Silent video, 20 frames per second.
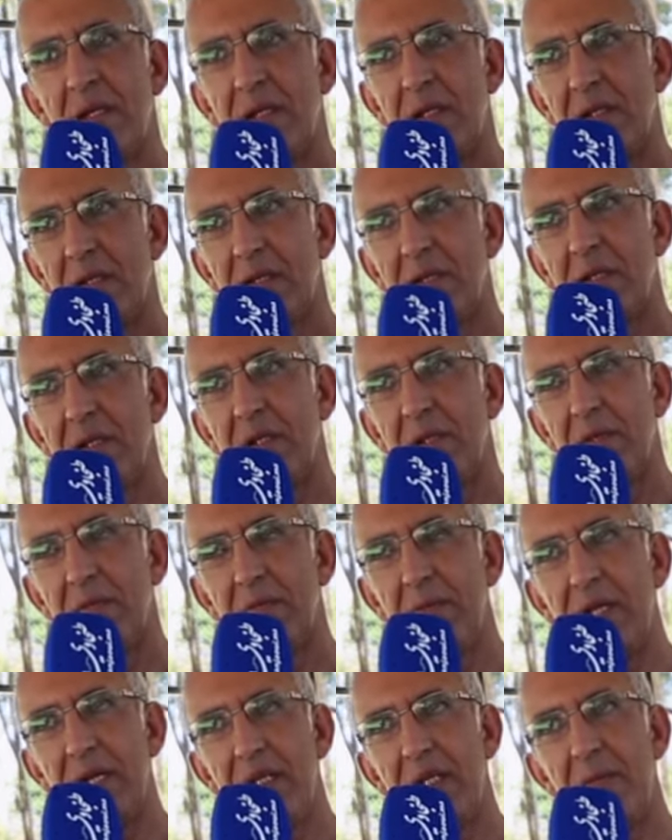آه،
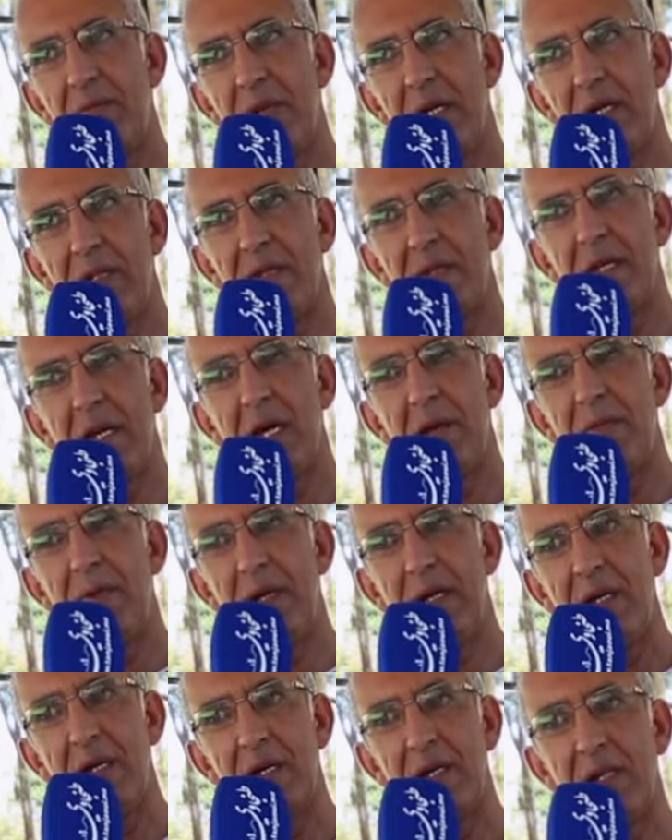يعني بعد
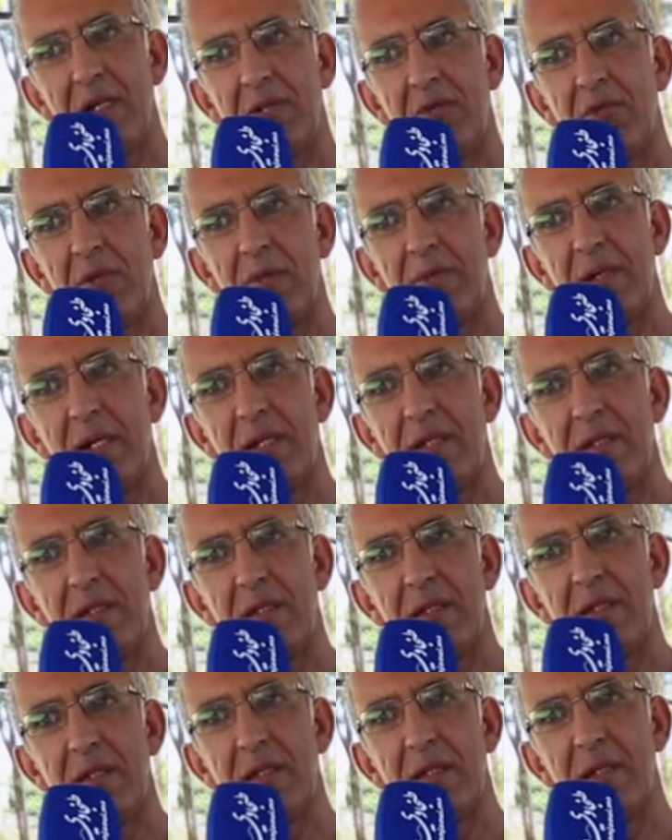أبحاث وبعد
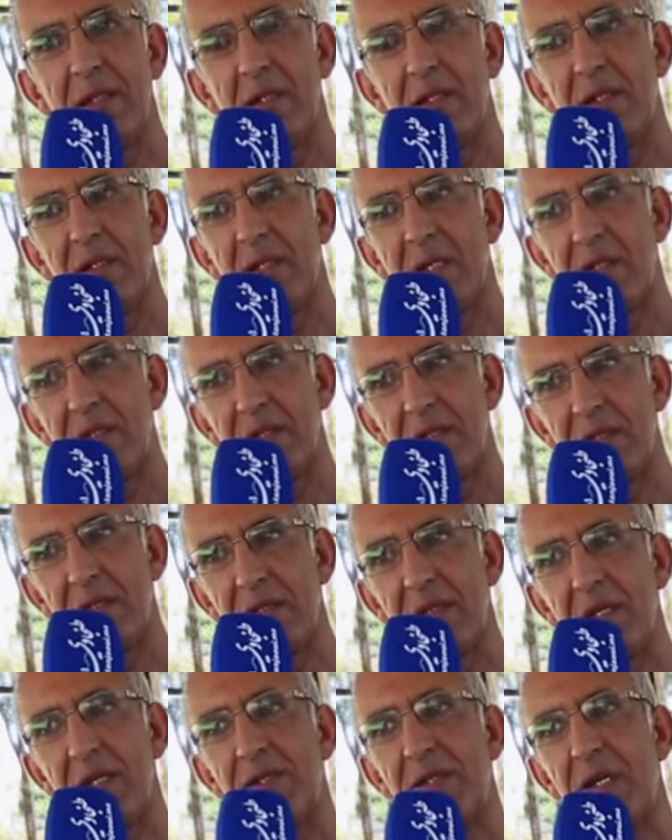يعني
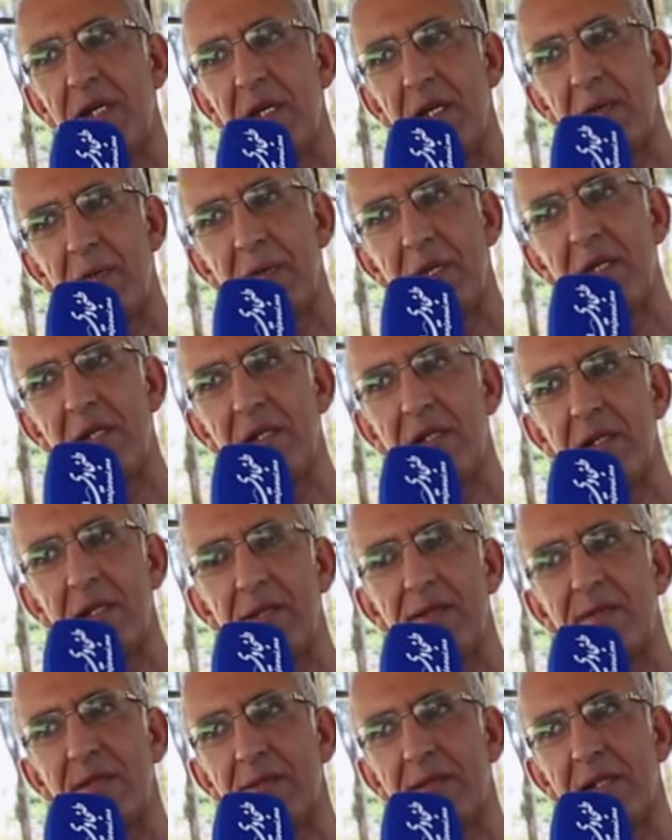تجارب عدة
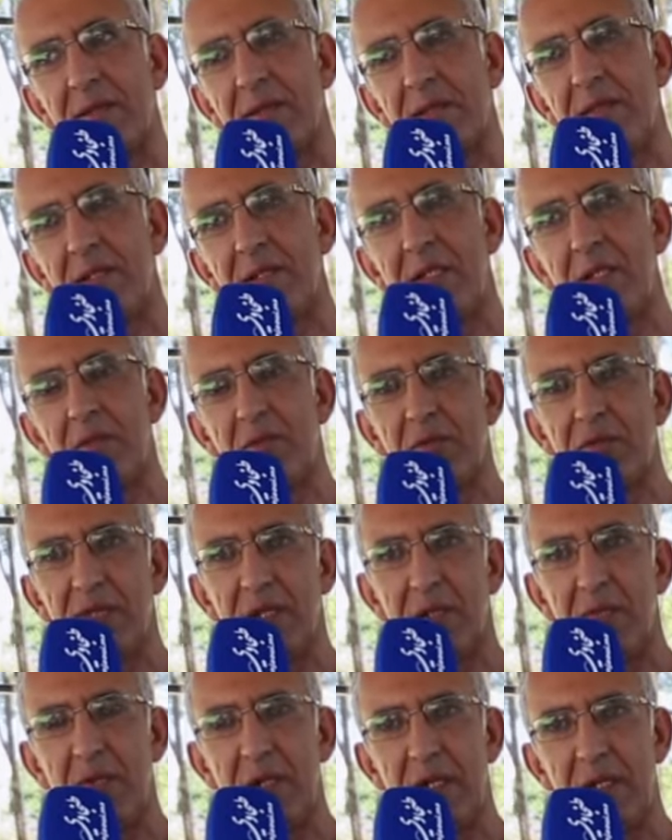استطعت أنني
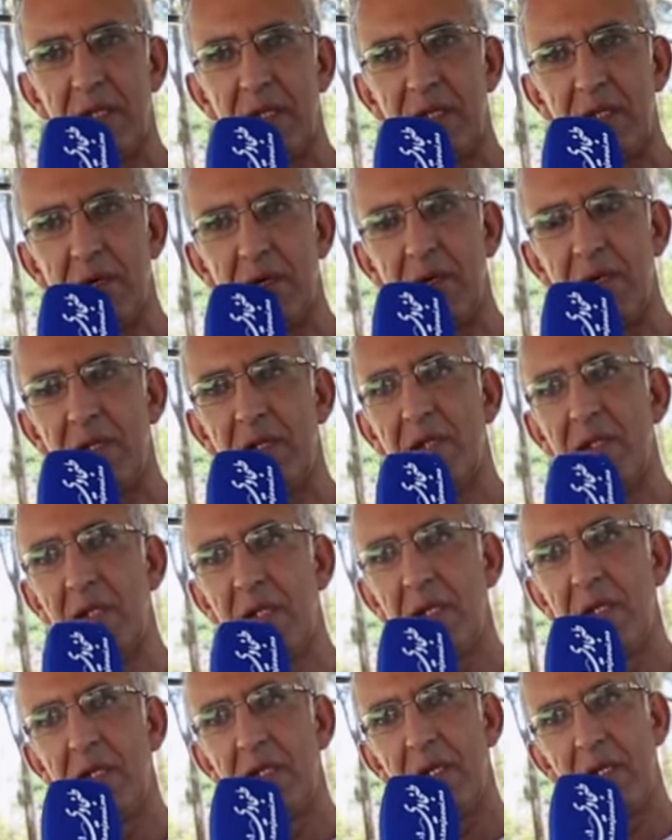نوصل لواحد النوع
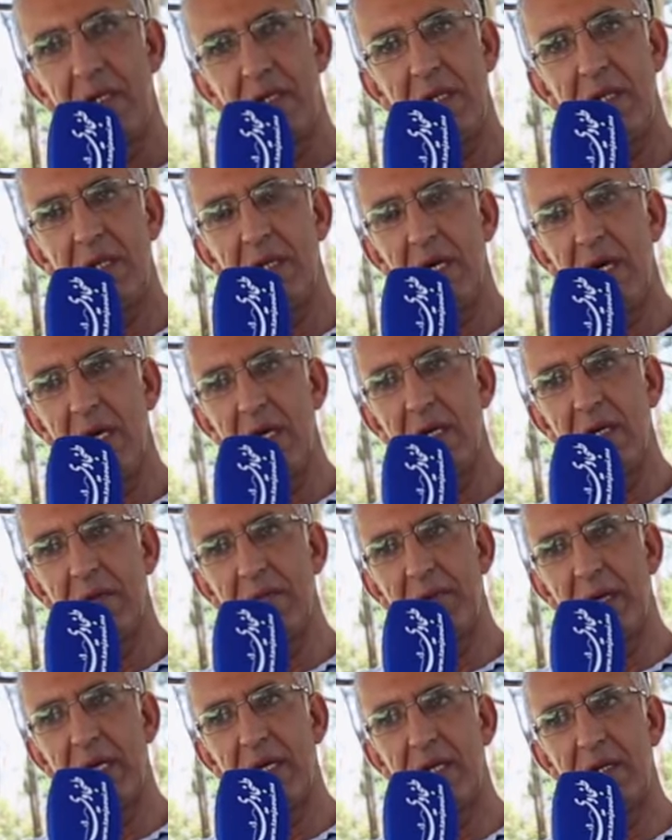يعني
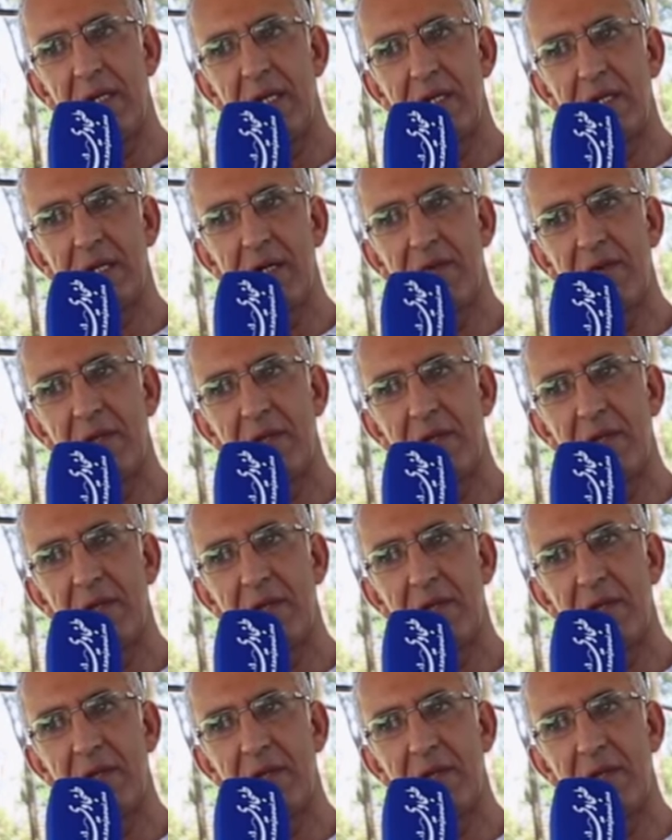برهن عن